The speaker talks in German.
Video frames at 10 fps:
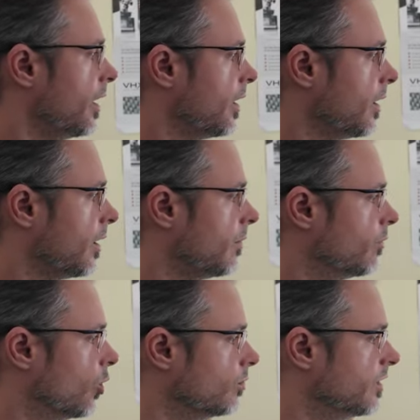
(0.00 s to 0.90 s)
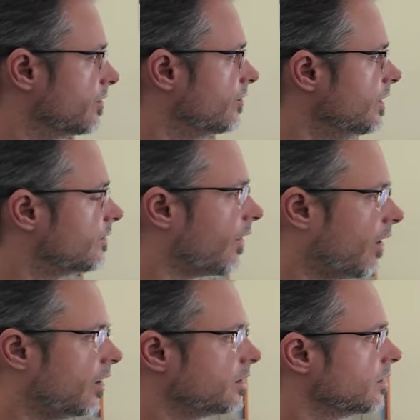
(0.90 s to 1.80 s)
ähm, um das
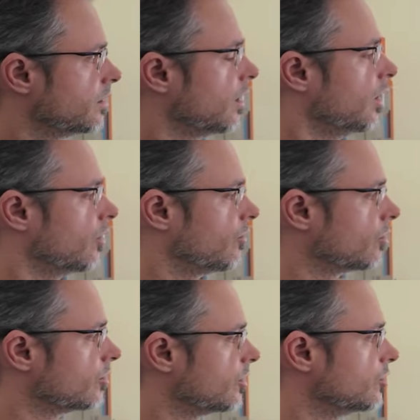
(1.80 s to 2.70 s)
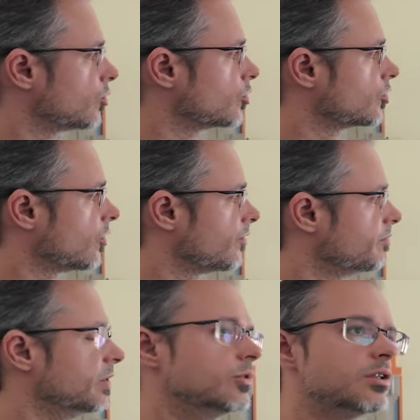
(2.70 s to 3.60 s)
Fließverhalten von unseren
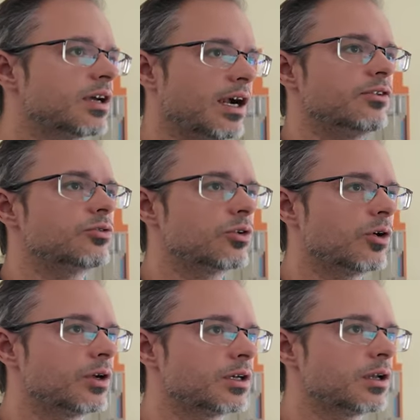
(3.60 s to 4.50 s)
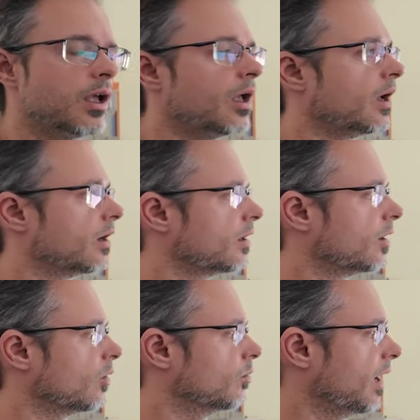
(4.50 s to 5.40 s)
Rohstoffen beurteilen zu können, äh,
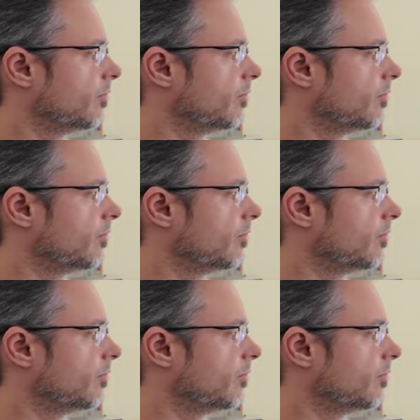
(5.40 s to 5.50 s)
um